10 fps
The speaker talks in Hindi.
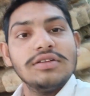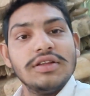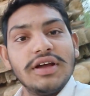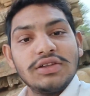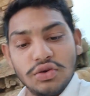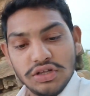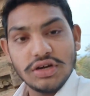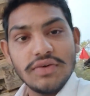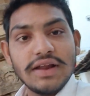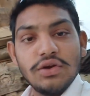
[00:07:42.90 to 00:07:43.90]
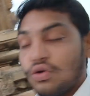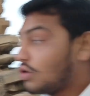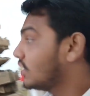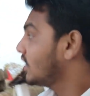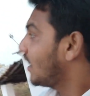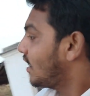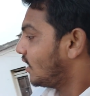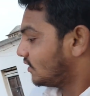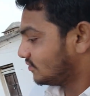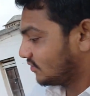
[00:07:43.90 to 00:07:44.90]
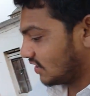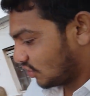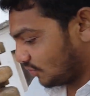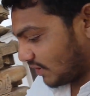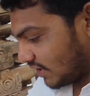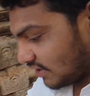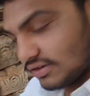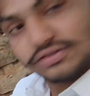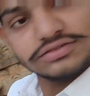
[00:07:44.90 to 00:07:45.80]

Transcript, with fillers: दिखत हो संगवारी हो कि यहाँ और फिर